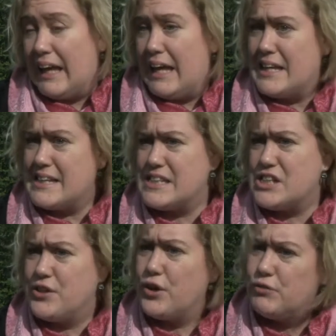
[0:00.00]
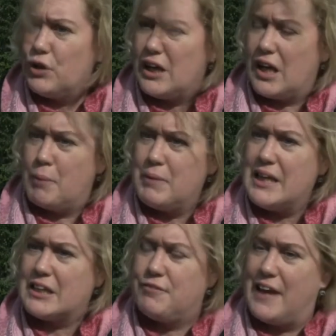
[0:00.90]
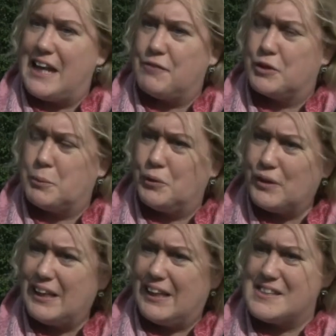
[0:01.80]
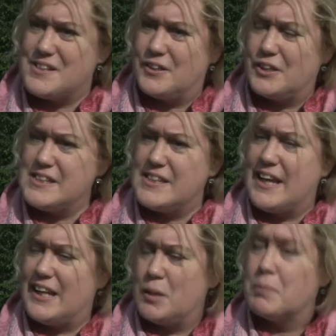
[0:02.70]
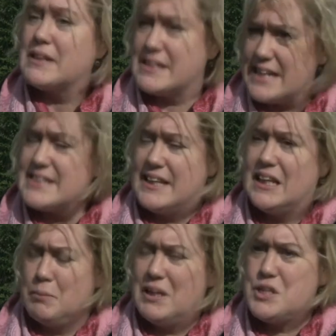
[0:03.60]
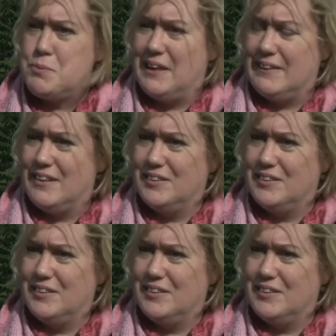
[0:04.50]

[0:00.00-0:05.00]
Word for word: Äh, es ist nicht wirklich an mir, die Fehler der Bürgerlichen zu analysieren, aber das hat sicher mitgespielt,